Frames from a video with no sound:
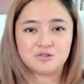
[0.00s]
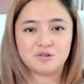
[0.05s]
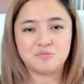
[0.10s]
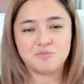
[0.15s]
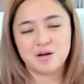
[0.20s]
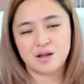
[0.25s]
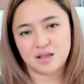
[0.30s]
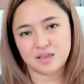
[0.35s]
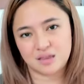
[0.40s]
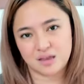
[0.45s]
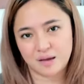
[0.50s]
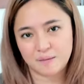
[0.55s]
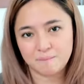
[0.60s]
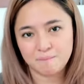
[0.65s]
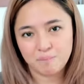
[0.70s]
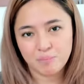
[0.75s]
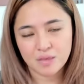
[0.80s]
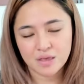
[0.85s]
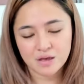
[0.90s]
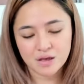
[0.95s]
ibaratnya
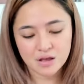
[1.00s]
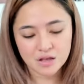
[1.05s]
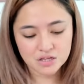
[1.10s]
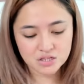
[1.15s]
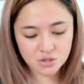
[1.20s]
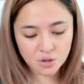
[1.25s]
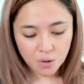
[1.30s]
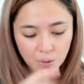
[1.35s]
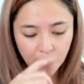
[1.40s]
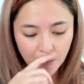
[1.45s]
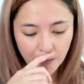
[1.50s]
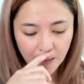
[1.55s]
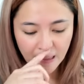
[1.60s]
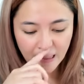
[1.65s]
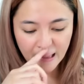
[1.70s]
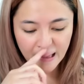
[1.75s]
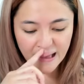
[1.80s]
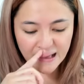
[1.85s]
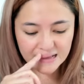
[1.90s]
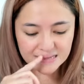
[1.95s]
so
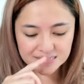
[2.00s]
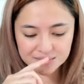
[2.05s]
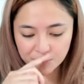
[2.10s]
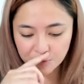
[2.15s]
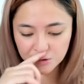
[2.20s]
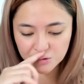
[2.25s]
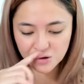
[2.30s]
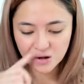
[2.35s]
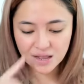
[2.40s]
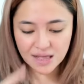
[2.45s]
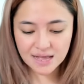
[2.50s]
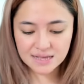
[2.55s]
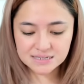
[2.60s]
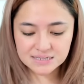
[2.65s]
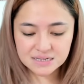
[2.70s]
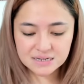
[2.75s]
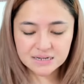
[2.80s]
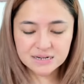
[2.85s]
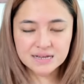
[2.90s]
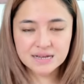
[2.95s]
semua itu adalah
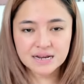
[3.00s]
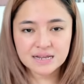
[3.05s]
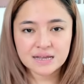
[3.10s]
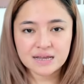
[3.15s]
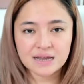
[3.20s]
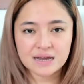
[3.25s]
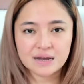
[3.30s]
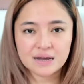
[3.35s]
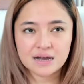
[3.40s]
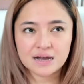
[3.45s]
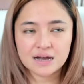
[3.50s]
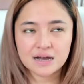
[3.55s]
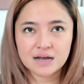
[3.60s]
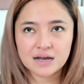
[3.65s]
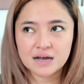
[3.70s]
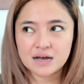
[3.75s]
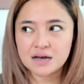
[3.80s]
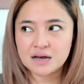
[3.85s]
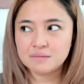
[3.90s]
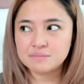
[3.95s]
hasil dari
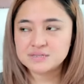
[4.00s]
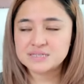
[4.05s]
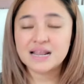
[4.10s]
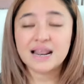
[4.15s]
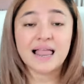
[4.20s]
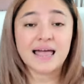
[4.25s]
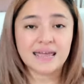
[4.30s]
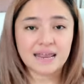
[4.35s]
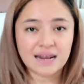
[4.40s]
um, selain